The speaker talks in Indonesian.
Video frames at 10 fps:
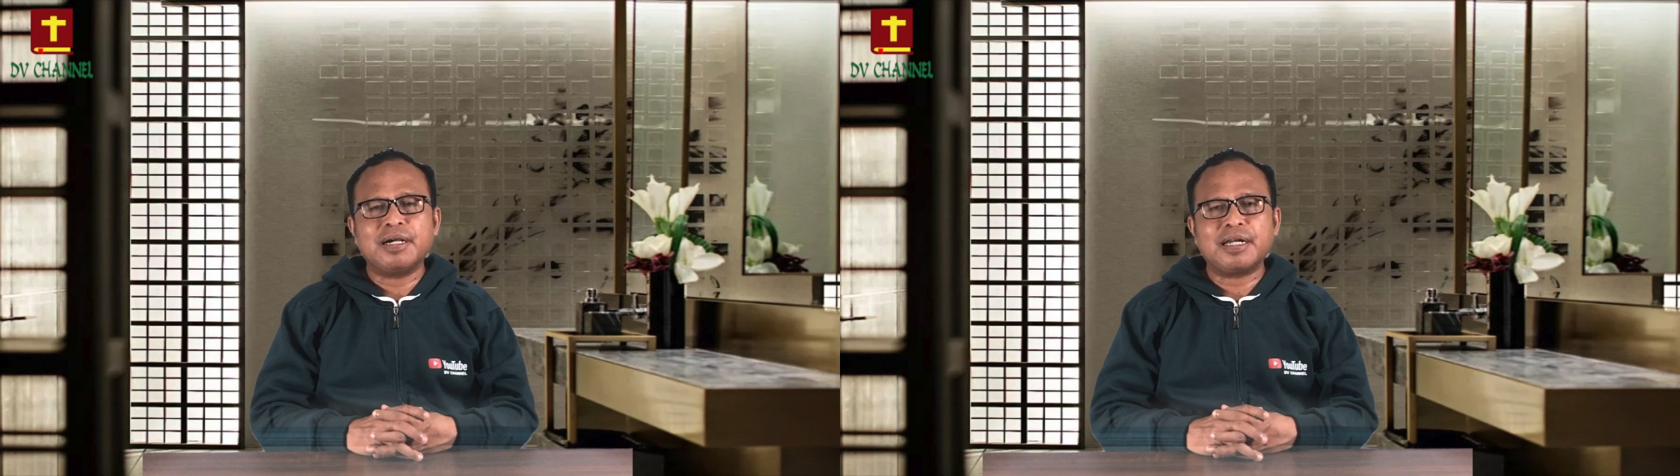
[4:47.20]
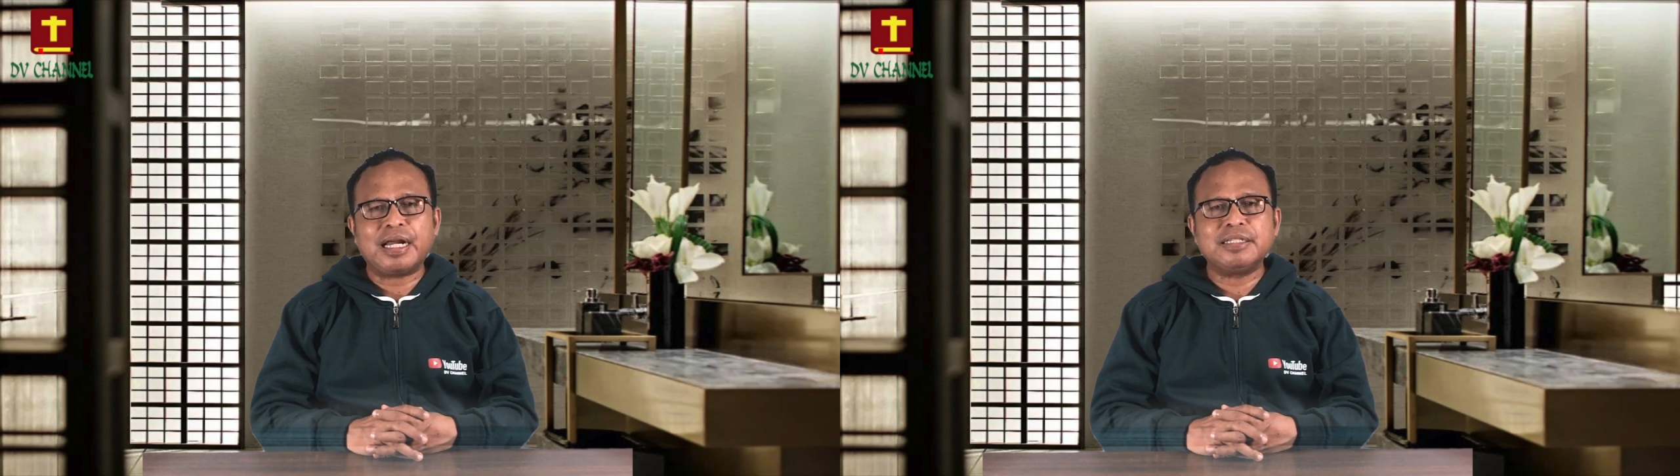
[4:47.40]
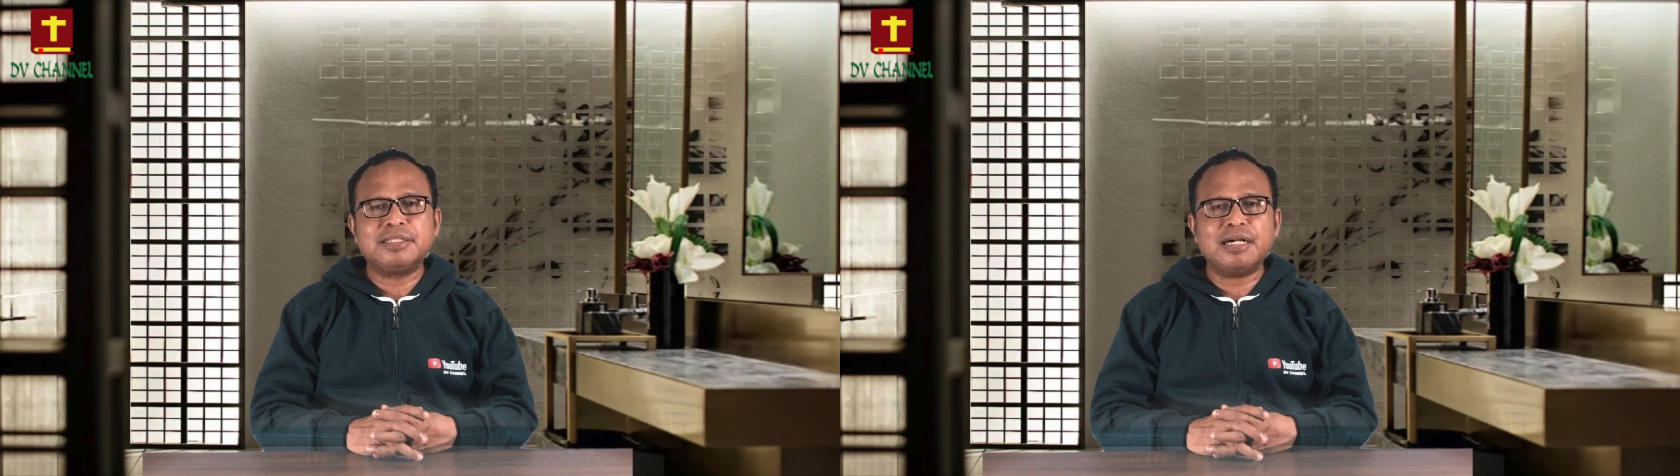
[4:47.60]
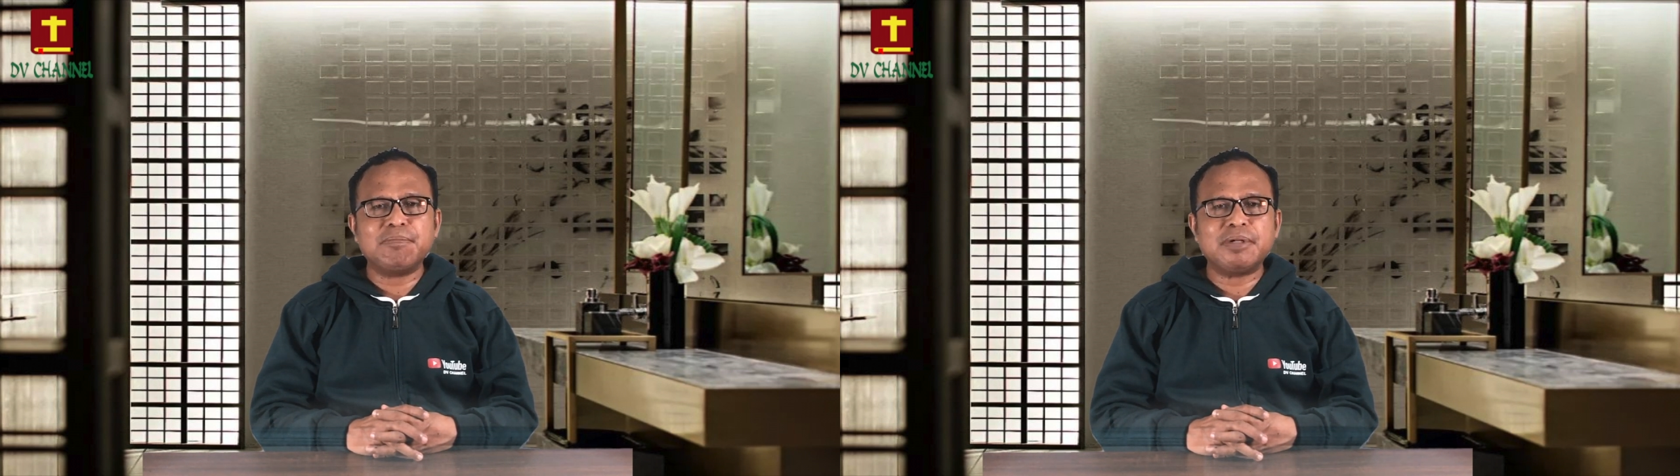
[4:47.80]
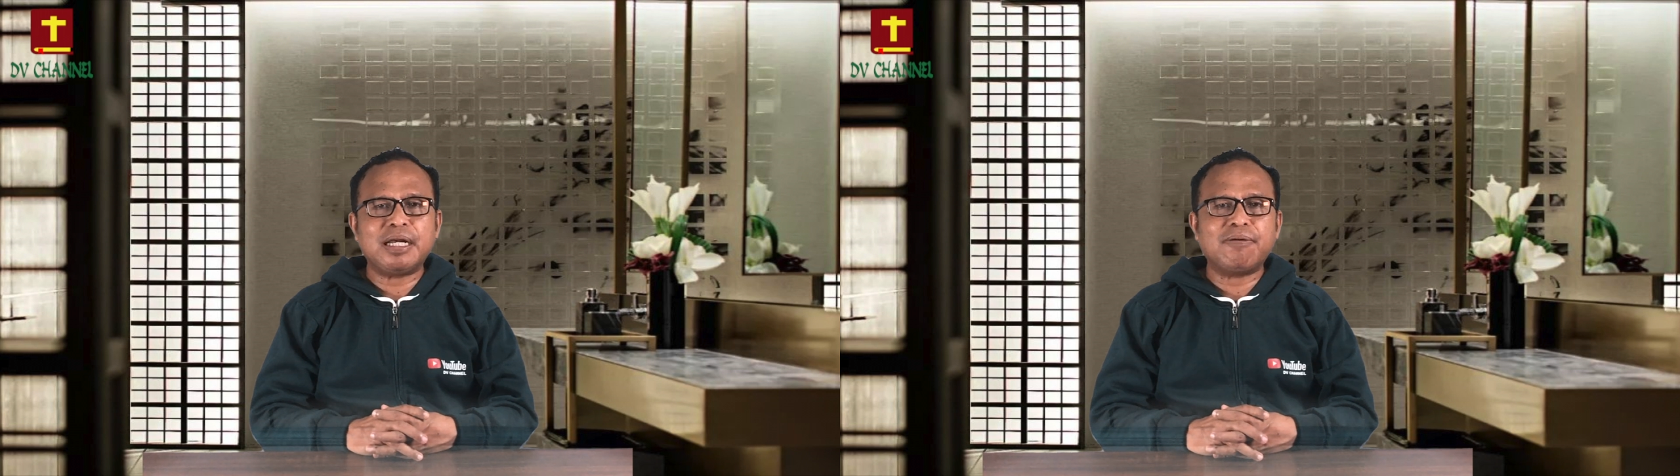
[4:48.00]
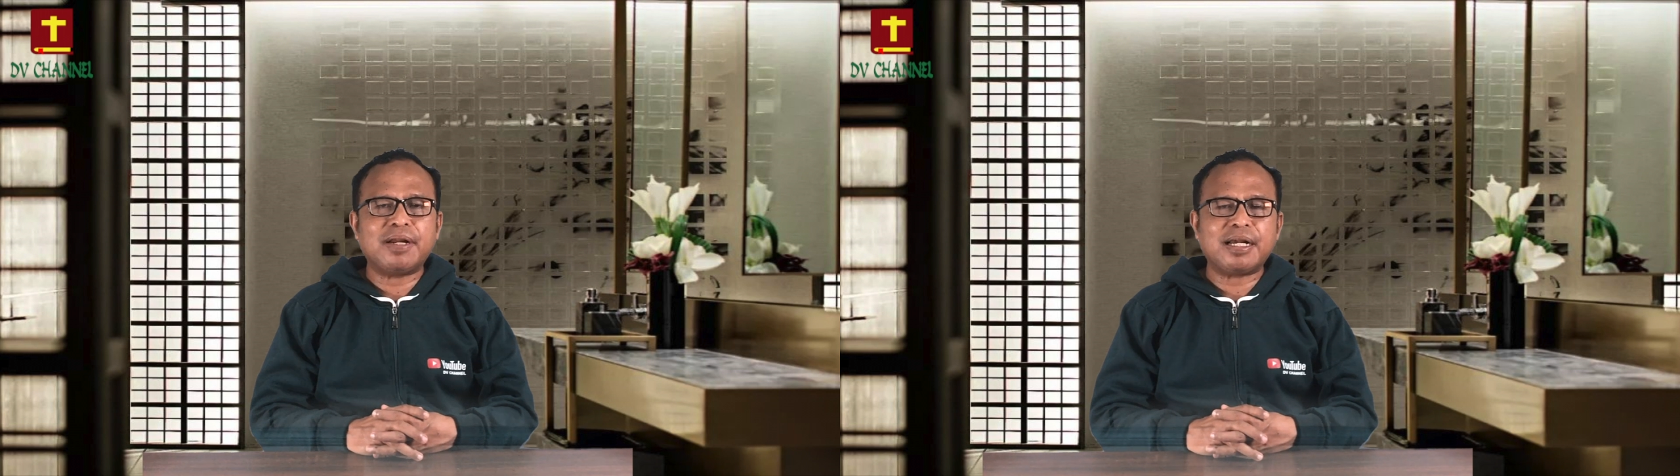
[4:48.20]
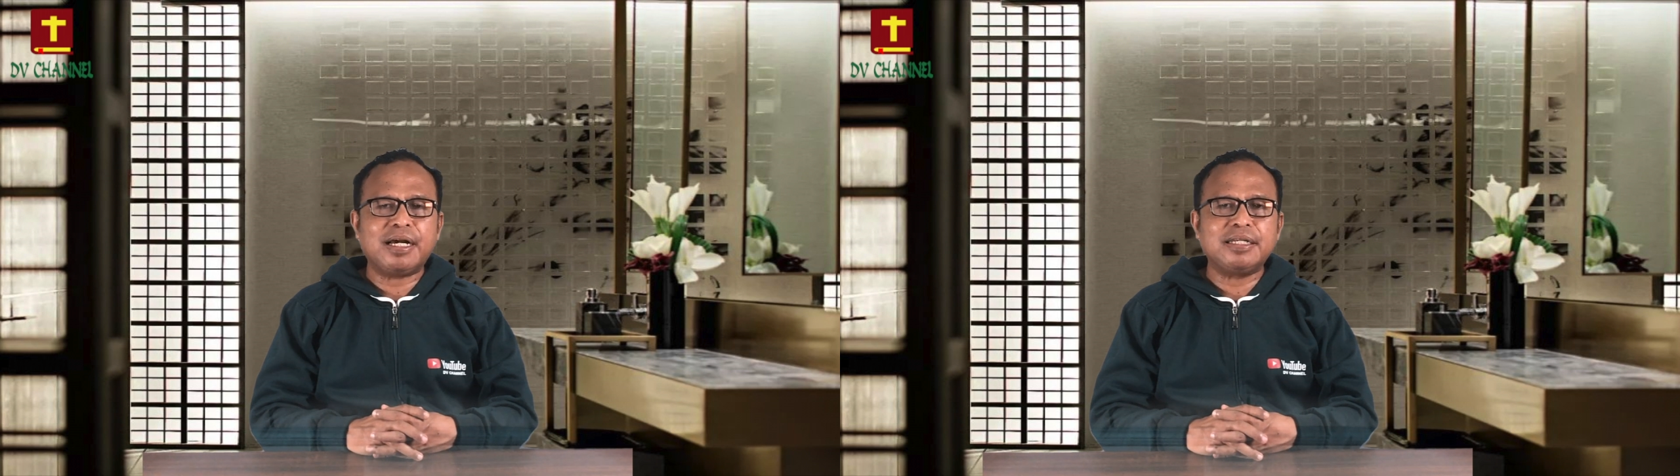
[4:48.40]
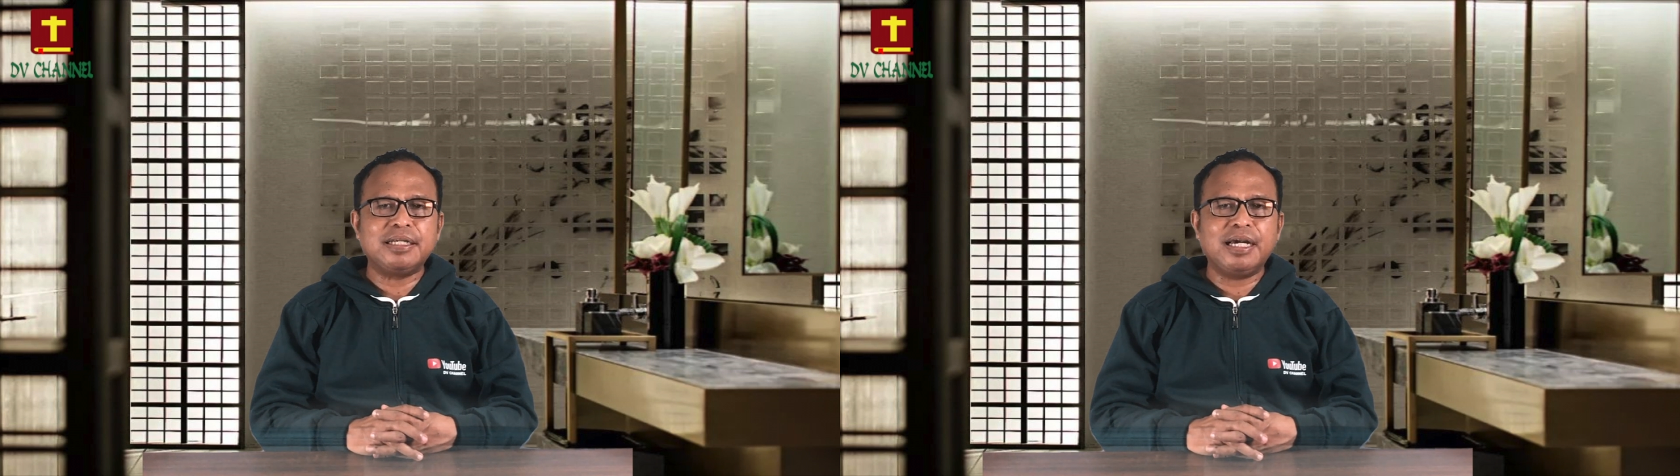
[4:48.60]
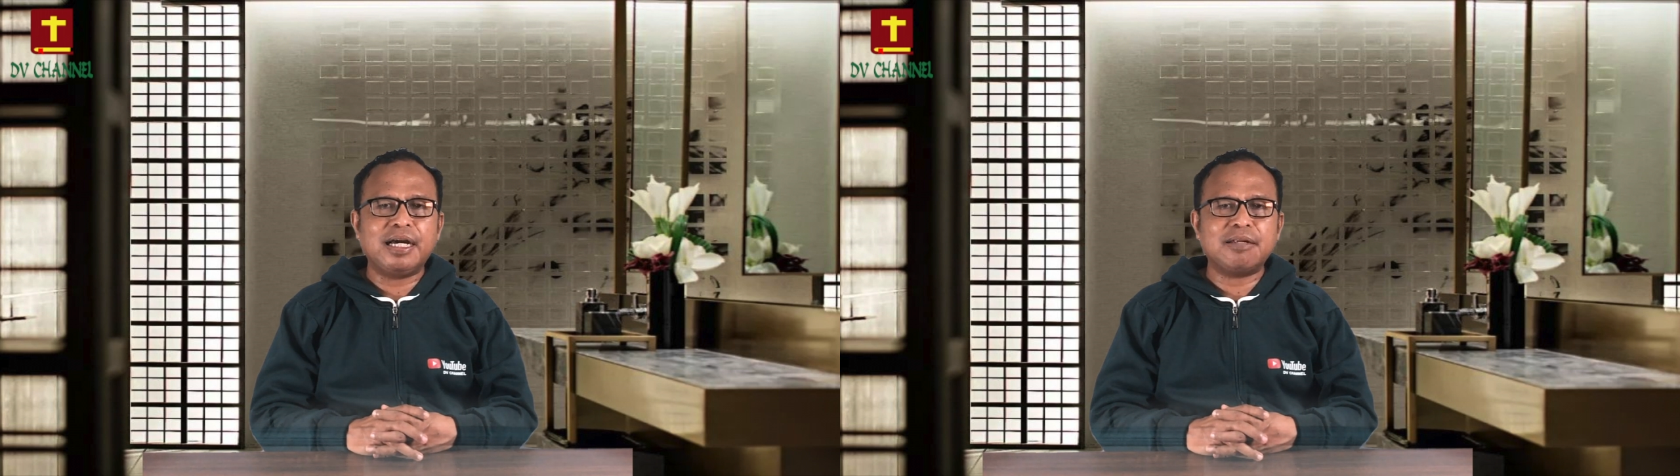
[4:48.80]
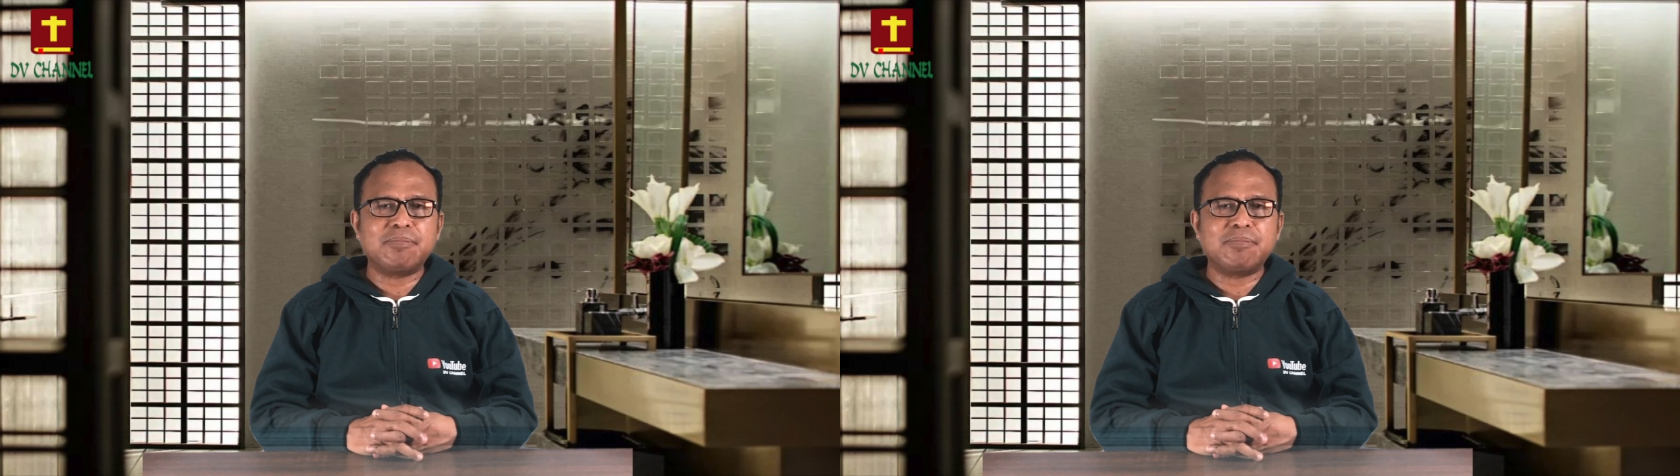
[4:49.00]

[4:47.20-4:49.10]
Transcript: Raja menawarkan dia